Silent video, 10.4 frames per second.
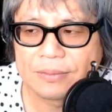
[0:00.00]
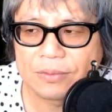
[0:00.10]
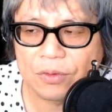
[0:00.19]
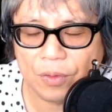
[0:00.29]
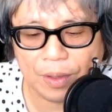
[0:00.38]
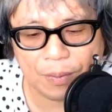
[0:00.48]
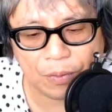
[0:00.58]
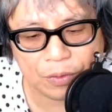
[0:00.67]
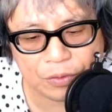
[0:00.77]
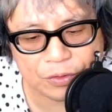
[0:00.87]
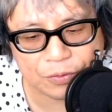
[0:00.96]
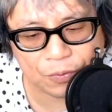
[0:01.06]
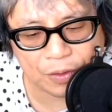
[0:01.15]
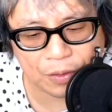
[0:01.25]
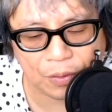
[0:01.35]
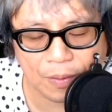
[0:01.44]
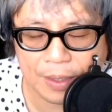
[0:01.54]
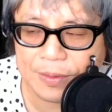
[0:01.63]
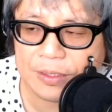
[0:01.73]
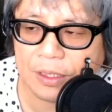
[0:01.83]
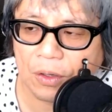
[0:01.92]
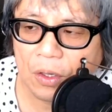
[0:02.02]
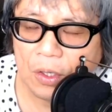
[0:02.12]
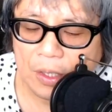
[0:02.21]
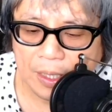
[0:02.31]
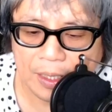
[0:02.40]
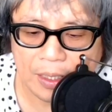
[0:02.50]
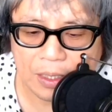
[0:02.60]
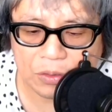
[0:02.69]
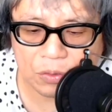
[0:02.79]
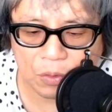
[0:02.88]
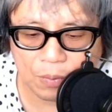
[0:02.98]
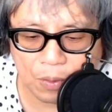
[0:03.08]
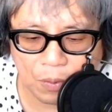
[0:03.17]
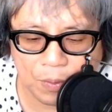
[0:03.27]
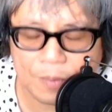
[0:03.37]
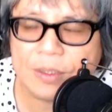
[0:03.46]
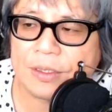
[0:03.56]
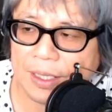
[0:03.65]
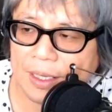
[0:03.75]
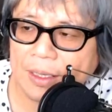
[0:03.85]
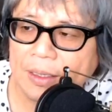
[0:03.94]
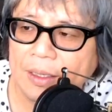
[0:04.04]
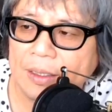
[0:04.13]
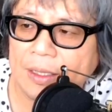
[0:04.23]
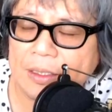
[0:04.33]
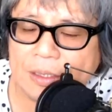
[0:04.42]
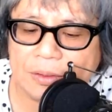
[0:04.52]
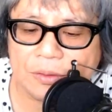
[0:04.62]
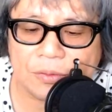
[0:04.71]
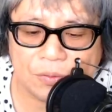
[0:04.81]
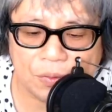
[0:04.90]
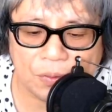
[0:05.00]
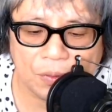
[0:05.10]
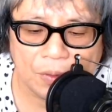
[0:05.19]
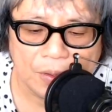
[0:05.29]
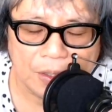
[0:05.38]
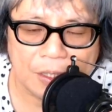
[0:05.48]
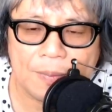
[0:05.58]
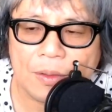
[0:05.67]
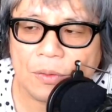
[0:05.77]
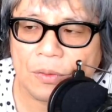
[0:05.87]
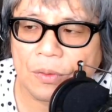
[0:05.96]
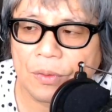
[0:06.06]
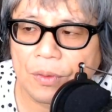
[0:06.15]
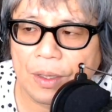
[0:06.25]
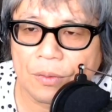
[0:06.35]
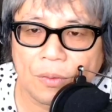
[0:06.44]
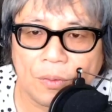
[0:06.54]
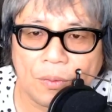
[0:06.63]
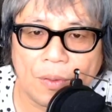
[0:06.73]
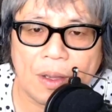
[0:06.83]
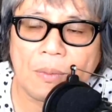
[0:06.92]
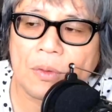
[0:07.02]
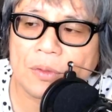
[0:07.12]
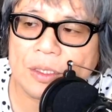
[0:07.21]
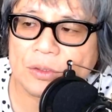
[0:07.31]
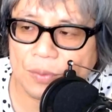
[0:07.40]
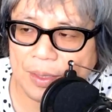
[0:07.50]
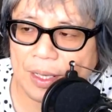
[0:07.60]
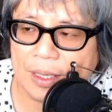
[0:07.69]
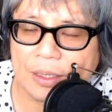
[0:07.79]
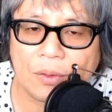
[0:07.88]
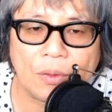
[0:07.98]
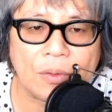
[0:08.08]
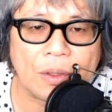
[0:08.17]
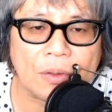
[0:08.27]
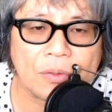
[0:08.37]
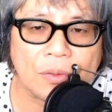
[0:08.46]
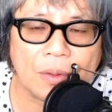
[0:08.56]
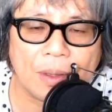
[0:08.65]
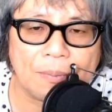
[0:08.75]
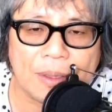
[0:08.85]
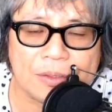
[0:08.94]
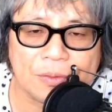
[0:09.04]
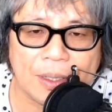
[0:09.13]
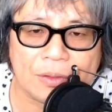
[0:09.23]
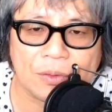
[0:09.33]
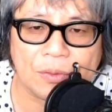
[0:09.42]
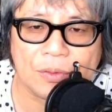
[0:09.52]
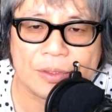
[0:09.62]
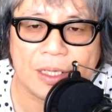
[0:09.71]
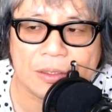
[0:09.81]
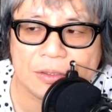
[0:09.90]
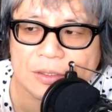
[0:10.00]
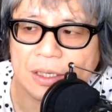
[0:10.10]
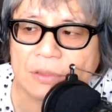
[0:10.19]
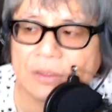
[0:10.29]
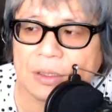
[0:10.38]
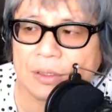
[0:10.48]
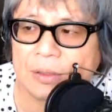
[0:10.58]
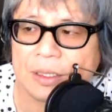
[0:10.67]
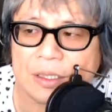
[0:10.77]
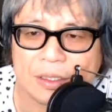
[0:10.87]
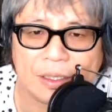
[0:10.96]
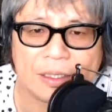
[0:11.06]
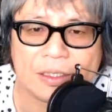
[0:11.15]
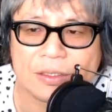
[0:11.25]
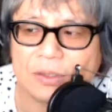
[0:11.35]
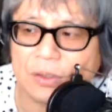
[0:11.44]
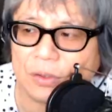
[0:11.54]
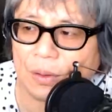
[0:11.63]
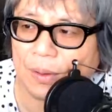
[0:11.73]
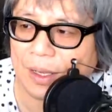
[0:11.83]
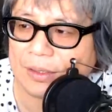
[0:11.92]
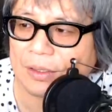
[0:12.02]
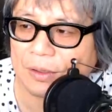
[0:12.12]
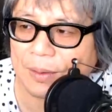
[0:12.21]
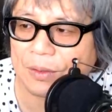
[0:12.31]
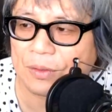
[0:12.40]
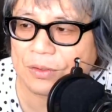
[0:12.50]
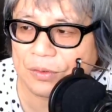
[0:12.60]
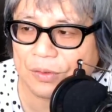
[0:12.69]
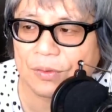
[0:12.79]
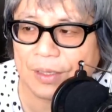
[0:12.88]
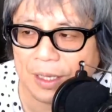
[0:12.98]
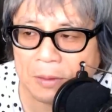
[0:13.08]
これは僕の質問かどうか分かりませんけどえー、っと思いますねなぜかというと今のあの若者たちはいろいろなことあまずはその生活していくんだって何だってきついことは分かってるの今の状況でね